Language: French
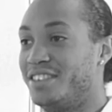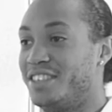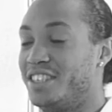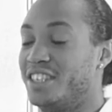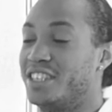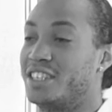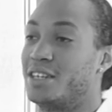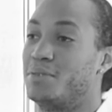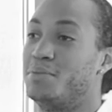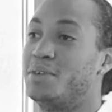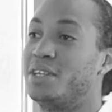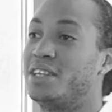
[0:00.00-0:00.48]
je
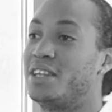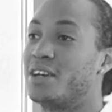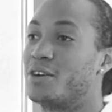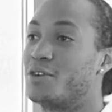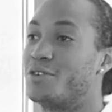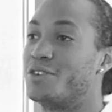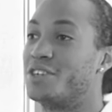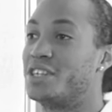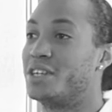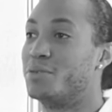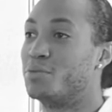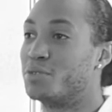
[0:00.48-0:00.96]
n'ai jamais
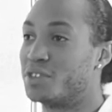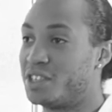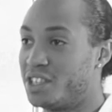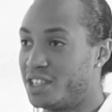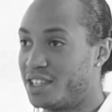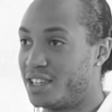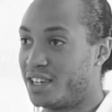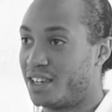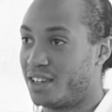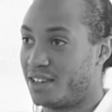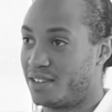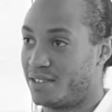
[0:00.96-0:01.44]
décroché mon
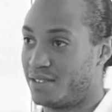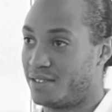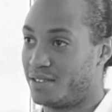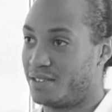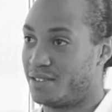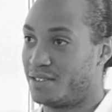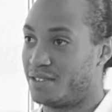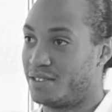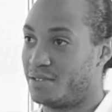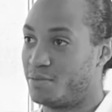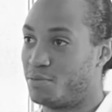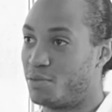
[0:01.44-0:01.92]
ticket
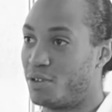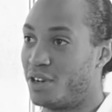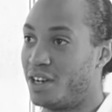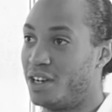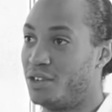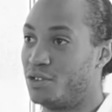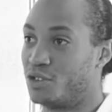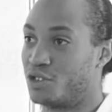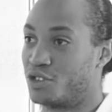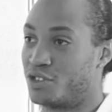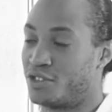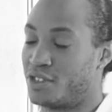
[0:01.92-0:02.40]
pour
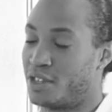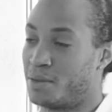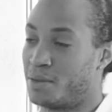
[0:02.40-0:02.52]
aller aux Jeux